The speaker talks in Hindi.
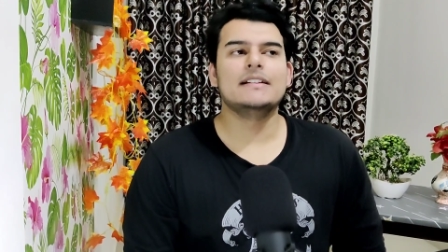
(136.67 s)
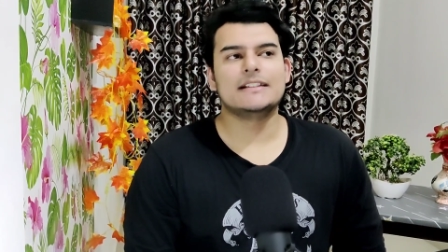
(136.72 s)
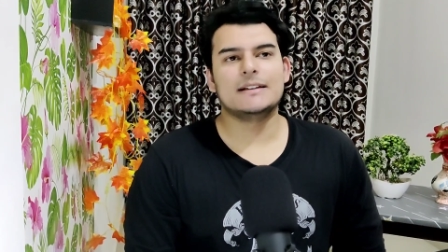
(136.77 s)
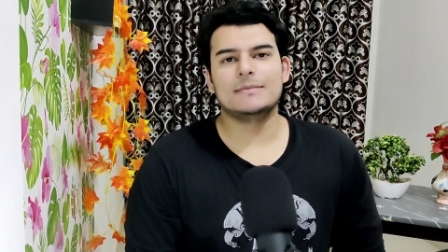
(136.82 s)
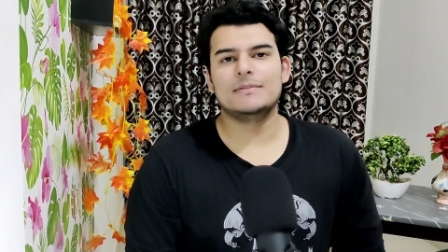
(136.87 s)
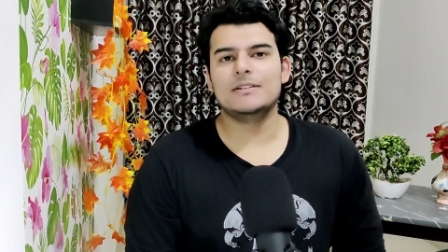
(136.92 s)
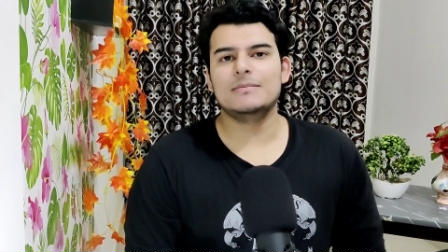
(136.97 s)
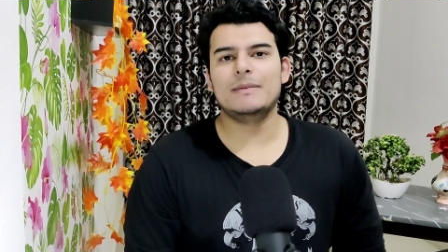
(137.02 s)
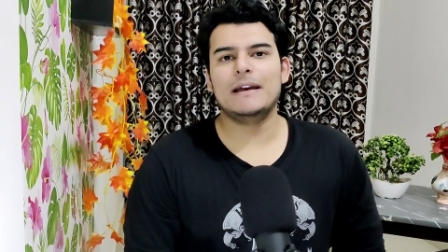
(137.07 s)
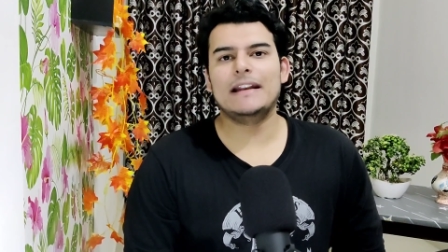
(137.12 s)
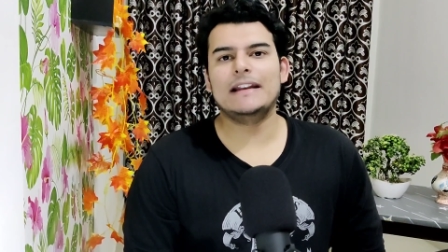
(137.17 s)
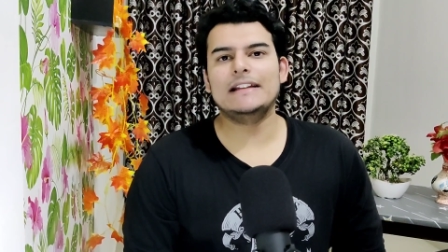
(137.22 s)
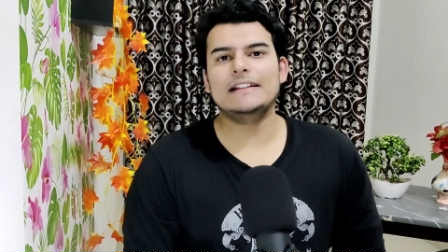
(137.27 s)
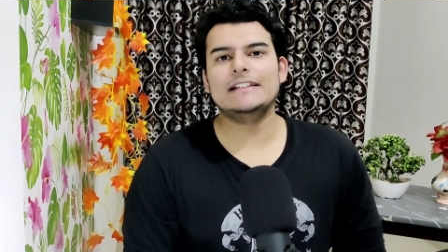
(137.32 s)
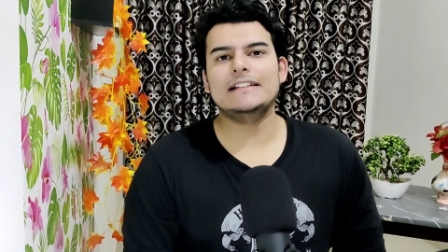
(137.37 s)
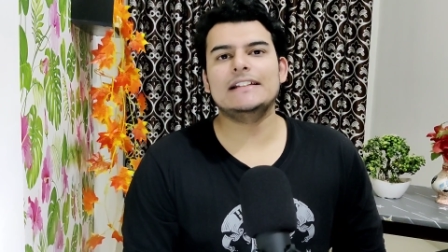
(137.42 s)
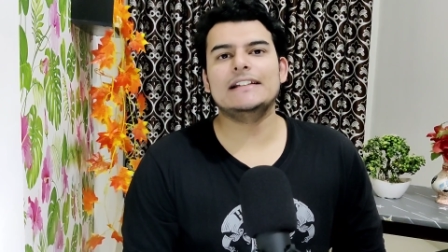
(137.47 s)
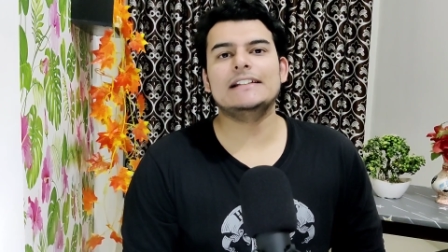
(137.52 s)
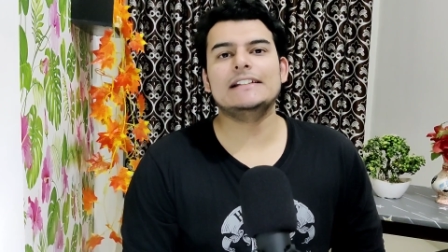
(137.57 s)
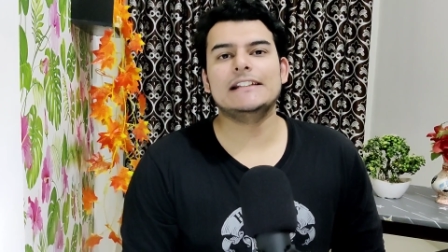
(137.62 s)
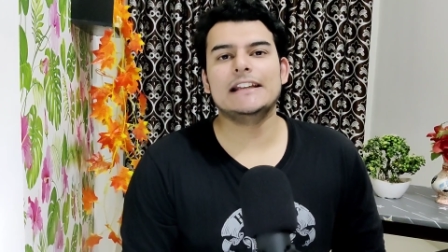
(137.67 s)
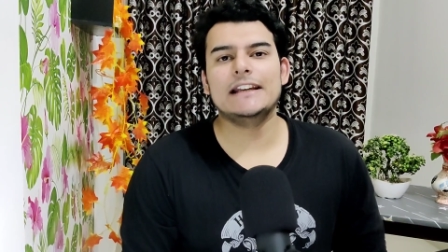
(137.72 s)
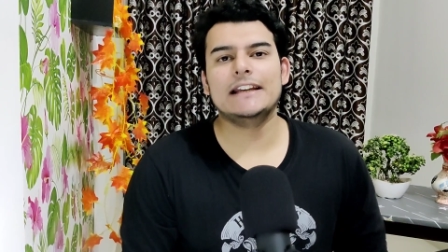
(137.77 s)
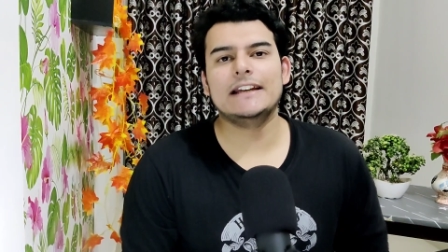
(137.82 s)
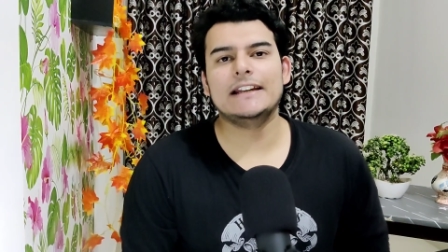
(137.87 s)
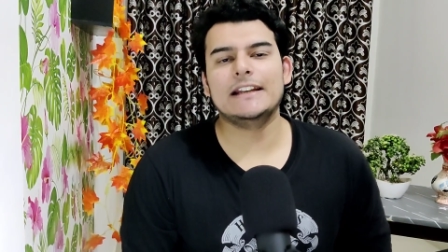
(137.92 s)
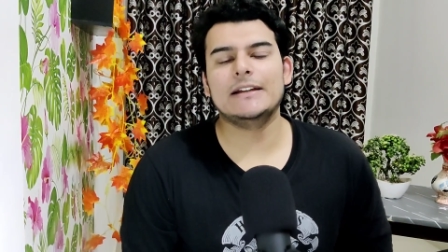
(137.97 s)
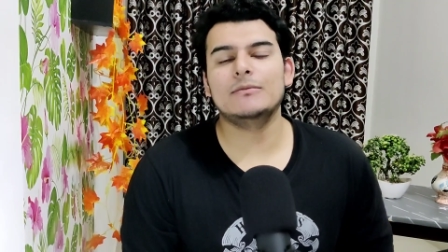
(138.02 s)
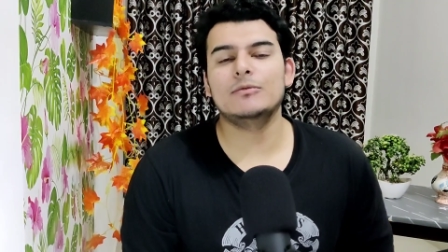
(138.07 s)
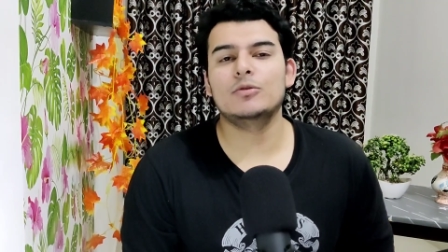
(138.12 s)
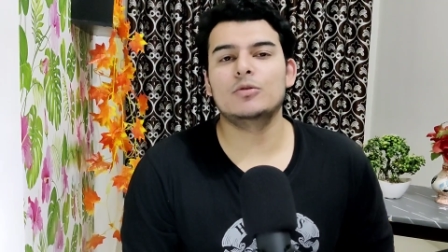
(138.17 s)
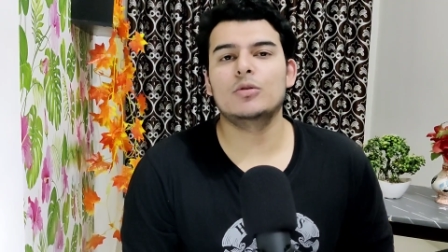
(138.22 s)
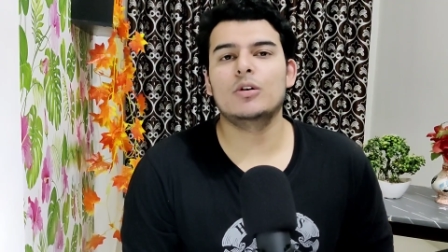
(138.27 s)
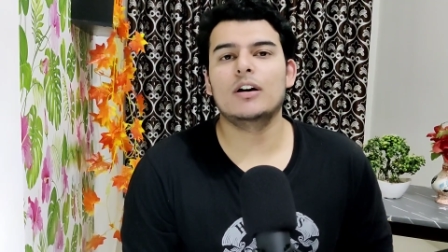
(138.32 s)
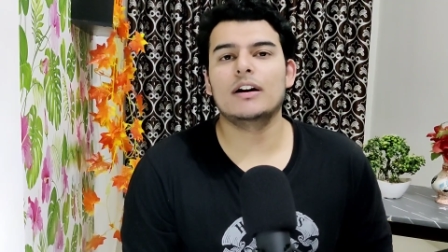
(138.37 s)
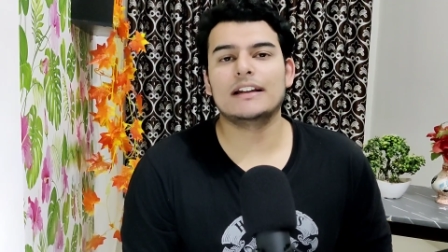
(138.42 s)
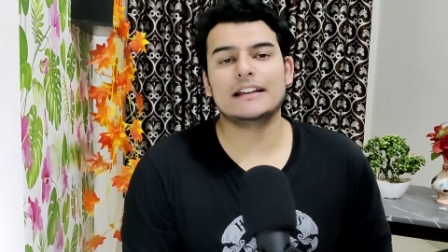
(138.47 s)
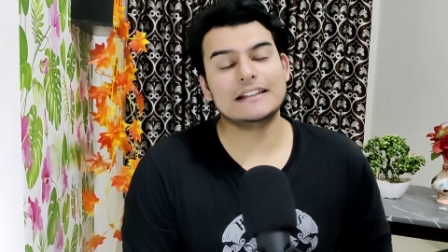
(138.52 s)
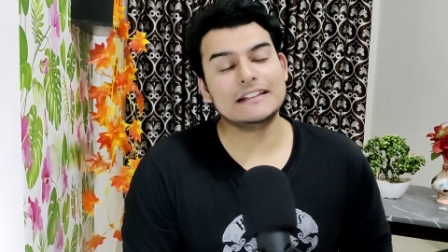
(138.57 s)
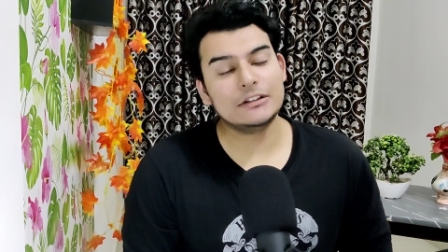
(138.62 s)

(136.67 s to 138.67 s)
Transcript: सबसे पहली चीज़ ये क्रीम को